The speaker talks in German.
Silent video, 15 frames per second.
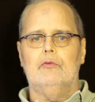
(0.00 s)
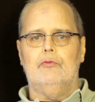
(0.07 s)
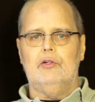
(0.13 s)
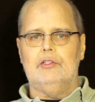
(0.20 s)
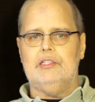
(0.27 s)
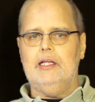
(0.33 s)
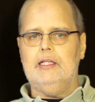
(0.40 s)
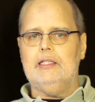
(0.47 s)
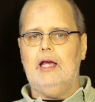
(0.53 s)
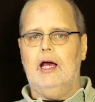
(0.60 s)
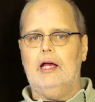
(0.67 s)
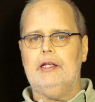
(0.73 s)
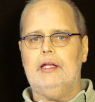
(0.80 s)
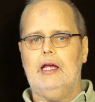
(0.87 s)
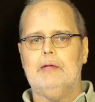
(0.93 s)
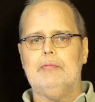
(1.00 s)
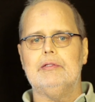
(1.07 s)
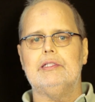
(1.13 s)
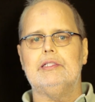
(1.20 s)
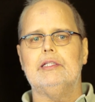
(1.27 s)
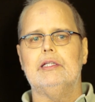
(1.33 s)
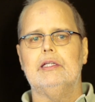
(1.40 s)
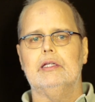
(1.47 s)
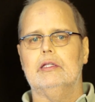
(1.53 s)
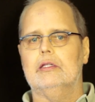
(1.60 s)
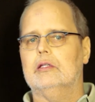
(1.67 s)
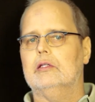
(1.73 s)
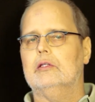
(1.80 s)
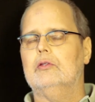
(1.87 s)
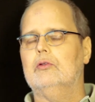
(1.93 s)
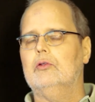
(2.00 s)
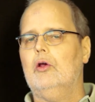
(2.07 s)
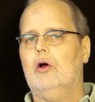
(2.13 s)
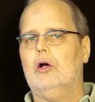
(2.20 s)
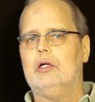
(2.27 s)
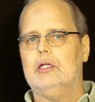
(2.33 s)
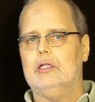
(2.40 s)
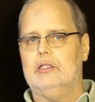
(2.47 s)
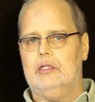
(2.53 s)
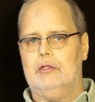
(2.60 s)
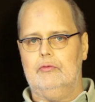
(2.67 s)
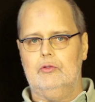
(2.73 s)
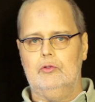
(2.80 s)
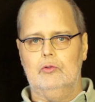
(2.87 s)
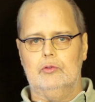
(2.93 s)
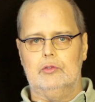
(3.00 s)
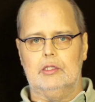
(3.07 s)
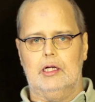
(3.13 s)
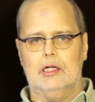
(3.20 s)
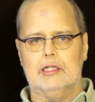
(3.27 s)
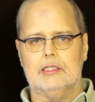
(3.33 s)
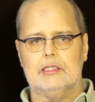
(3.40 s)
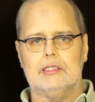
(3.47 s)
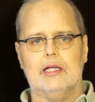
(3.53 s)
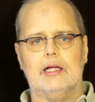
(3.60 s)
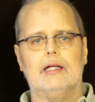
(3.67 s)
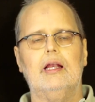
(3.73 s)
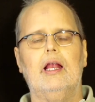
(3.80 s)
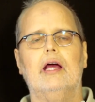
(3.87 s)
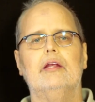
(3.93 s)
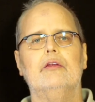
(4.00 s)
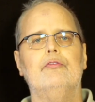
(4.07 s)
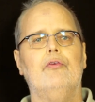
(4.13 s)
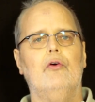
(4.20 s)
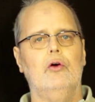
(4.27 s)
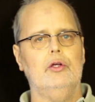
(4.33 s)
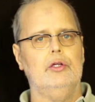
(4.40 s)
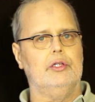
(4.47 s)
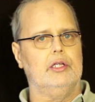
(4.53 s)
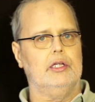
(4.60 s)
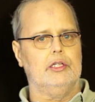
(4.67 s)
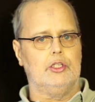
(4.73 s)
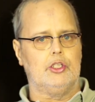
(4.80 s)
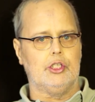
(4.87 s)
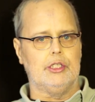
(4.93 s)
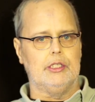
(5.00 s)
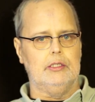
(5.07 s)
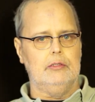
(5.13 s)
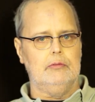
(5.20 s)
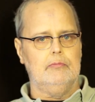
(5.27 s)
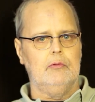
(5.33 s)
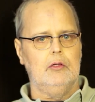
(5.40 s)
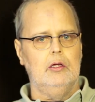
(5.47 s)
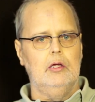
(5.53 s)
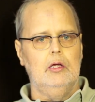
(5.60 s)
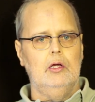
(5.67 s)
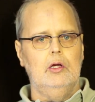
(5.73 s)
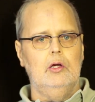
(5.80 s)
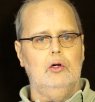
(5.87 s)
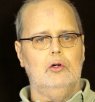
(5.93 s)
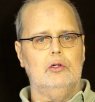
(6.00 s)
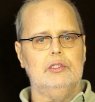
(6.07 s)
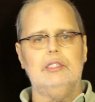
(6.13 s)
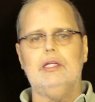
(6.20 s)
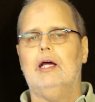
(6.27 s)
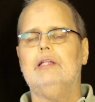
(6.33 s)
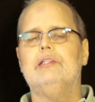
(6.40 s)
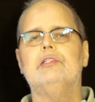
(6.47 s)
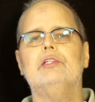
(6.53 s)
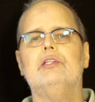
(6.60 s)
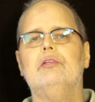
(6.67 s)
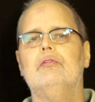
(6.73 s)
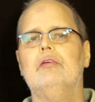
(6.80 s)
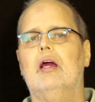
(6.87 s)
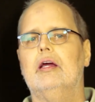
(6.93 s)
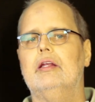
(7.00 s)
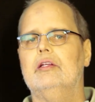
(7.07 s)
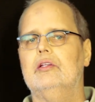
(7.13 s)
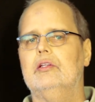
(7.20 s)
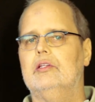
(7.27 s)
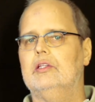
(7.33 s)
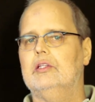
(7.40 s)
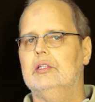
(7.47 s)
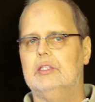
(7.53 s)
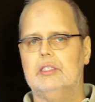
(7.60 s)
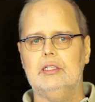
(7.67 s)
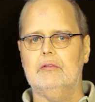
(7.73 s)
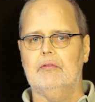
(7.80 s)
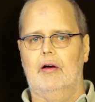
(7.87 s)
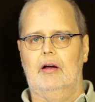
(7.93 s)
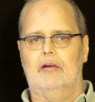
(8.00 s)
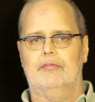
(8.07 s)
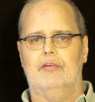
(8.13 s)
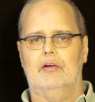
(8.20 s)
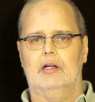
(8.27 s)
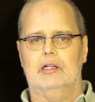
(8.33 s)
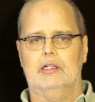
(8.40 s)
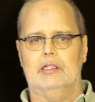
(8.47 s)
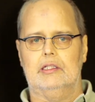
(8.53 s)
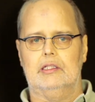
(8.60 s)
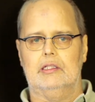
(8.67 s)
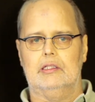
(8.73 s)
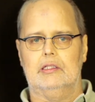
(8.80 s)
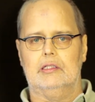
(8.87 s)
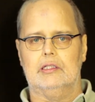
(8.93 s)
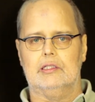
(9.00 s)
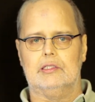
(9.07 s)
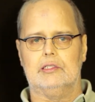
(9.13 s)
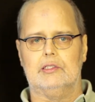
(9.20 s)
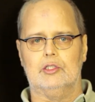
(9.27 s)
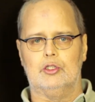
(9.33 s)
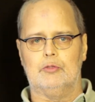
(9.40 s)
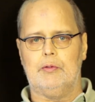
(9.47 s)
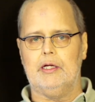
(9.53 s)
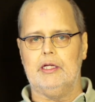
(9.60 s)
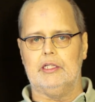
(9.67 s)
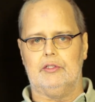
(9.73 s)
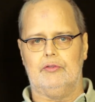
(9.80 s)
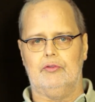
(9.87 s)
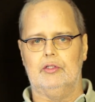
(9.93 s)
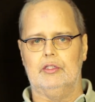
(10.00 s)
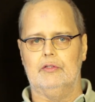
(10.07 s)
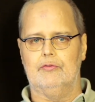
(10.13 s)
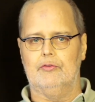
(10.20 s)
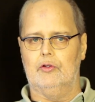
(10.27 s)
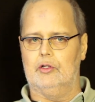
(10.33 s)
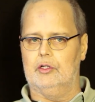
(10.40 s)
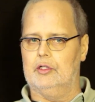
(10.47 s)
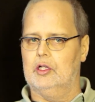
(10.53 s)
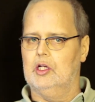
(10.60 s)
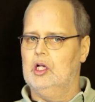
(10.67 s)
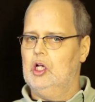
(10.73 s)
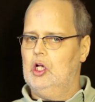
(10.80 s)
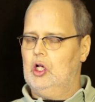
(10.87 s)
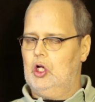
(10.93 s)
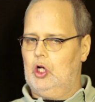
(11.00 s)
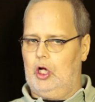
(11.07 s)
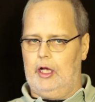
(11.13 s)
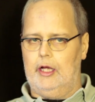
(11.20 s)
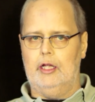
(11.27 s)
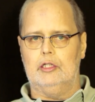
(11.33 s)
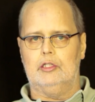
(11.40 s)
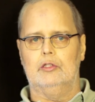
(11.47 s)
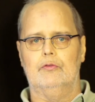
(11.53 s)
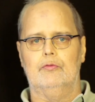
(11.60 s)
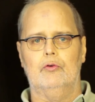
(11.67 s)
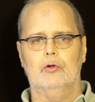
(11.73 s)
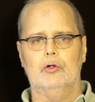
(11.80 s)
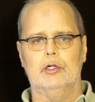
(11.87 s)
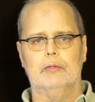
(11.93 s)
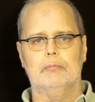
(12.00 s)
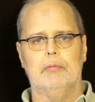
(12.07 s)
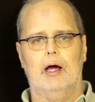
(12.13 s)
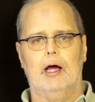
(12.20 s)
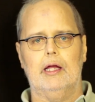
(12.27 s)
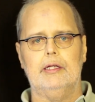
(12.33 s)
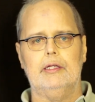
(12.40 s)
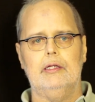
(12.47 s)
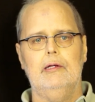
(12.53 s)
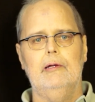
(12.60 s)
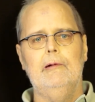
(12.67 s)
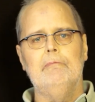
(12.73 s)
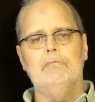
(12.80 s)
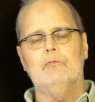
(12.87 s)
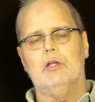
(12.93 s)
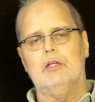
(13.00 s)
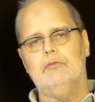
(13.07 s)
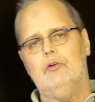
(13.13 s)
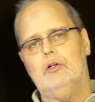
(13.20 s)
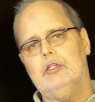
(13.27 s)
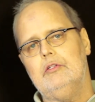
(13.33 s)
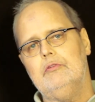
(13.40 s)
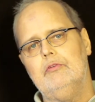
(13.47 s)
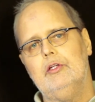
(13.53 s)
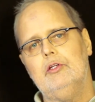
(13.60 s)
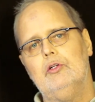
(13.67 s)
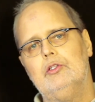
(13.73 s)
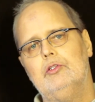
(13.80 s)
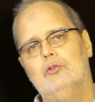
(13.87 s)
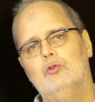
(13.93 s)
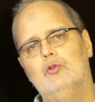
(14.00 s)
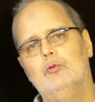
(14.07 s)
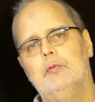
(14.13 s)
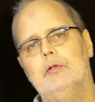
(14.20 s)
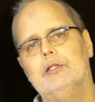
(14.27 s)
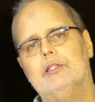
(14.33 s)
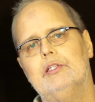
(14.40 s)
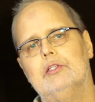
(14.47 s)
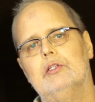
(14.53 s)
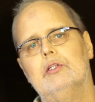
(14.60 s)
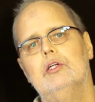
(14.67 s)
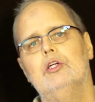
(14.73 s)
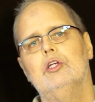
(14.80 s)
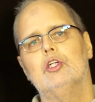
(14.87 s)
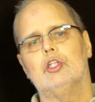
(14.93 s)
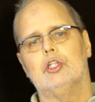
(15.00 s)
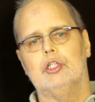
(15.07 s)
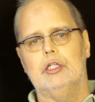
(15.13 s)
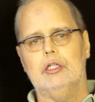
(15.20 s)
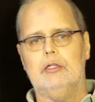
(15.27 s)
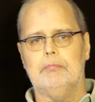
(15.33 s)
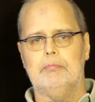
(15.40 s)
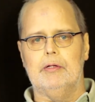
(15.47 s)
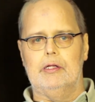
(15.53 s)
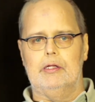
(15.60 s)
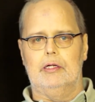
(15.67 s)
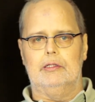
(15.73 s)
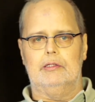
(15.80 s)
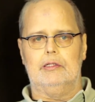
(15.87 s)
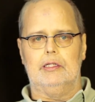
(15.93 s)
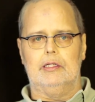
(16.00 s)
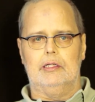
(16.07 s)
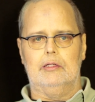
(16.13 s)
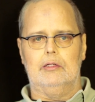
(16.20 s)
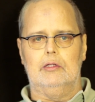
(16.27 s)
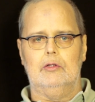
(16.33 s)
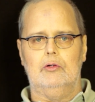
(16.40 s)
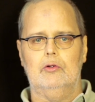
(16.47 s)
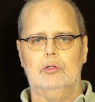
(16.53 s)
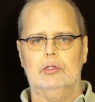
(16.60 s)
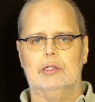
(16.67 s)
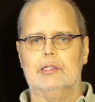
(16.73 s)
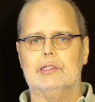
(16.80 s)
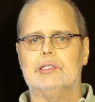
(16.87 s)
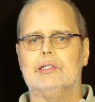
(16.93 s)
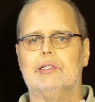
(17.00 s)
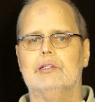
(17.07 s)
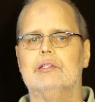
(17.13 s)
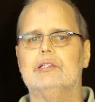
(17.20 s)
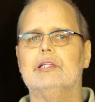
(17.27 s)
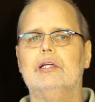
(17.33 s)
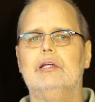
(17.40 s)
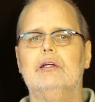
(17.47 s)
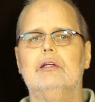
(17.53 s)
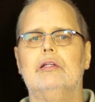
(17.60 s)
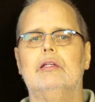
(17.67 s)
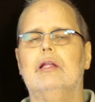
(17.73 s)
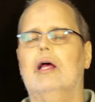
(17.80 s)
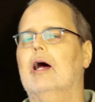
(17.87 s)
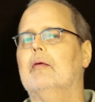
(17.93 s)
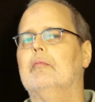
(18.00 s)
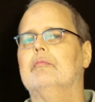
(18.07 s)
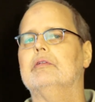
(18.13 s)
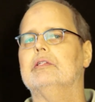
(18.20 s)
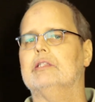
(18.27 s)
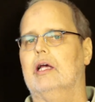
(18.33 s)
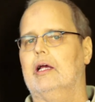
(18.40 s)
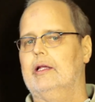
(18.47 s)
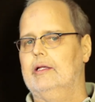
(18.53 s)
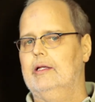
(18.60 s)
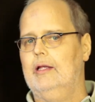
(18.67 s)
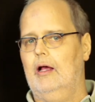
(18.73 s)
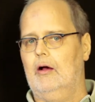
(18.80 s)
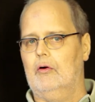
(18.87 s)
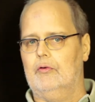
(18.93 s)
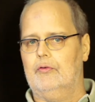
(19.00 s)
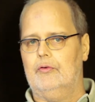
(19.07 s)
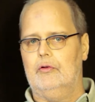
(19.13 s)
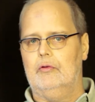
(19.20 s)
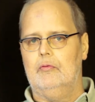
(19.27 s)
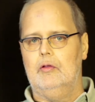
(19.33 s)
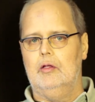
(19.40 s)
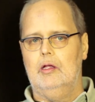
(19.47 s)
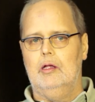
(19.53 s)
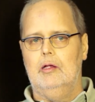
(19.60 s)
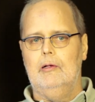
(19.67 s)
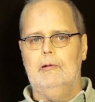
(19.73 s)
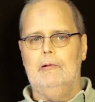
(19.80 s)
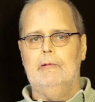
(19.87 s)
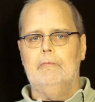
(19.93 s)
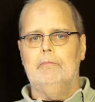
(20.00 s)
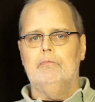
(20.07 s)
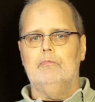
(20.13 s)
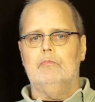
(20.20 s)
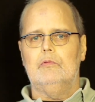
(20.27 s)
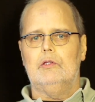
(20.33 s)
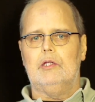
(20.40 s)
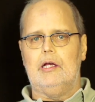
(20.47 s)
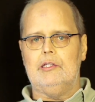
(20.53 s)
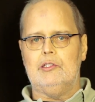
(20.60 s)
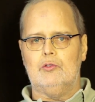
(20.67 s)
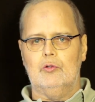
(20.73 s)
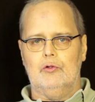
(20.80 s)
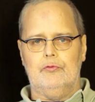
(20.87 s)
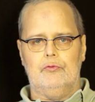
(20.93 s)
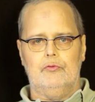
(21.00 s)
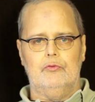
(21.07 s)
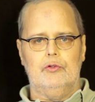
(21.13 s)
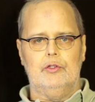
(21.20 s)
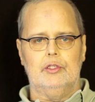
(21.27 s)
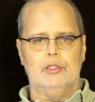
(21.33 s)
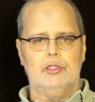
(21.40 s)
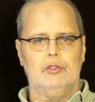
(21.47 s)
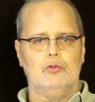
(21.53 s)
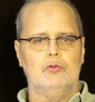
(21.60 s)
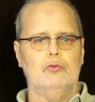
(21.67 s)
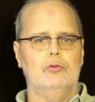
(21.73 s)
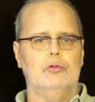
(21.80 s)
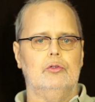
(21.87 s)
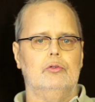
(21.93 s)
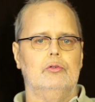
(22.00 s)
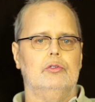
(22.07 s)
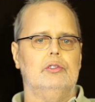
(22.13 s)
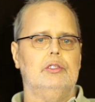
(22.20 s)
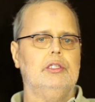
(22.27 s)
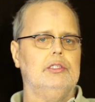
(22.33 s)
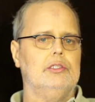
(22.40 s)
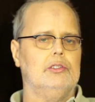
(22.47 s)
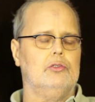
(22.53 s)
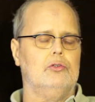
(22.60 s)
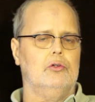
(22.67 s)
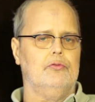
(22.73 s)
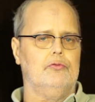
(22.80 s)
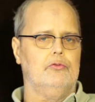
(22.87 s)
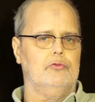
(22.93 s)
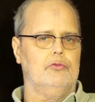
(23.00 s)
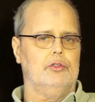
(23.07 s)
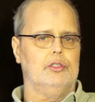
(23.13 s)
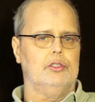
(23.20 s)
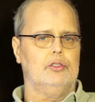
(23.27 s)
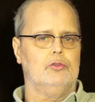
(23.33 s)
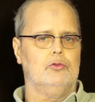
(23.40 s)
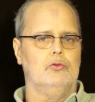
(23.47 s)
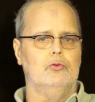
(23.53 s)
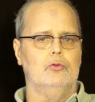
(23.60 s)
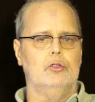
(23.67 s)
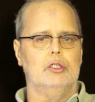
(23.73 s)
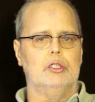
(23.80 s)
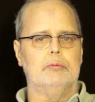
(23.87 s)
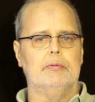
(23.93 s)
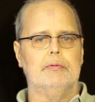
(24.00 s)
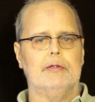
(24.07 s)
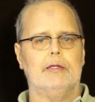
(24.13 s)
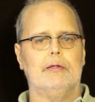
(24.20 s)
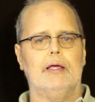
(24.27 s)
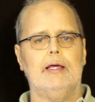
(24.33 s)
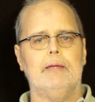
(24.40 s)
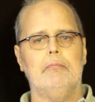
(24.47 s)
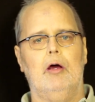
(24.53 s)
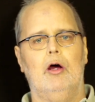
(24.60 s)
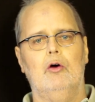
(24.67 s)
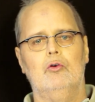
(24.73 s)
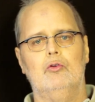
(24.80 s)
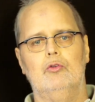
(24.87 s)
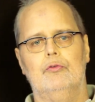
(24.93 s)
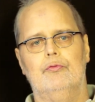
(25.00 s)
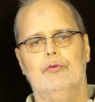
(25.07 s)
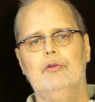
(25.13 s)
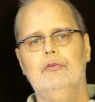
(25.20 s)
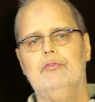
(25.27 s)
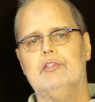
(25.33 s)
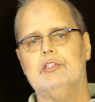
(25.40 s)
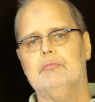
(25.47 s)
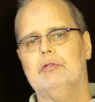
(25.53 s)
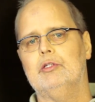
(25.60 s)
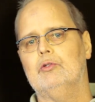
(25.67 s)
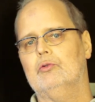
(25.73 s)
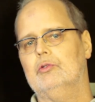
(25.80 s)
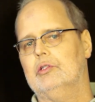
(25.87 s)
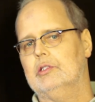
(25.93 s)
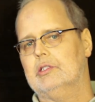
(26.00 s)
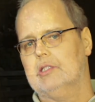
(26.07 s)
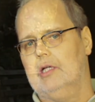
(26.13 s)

Vor zehn Jahren habe ich sie in New York interviewt, als der kleine Freund erschien. Und sie hat sich wie eine Diva verhalten. Das Gespräch verlief noch in relativ ruhigen Bahnen. Dann wollten wir noch die üblichen Schnittbilder drehen. Und das Gezicke nahm seinen Lauf das dürften wir nicht tun und dieses dürften wir nicht tun und wir geben auch nur 15 Minuten